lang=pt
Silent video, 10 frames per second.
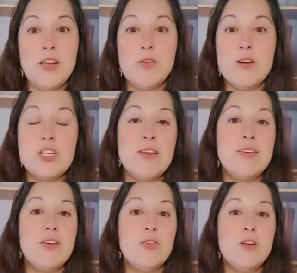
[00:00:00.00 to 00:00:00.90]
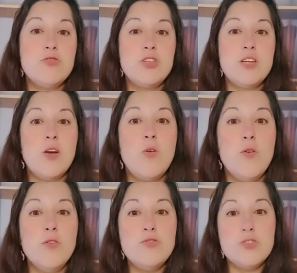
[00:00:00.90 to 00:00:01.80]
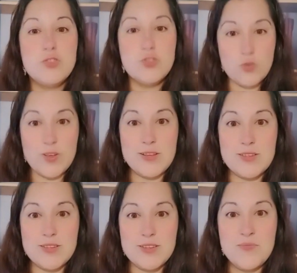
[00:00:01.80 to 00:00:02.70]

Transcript: eu achava que eu não tinha condições.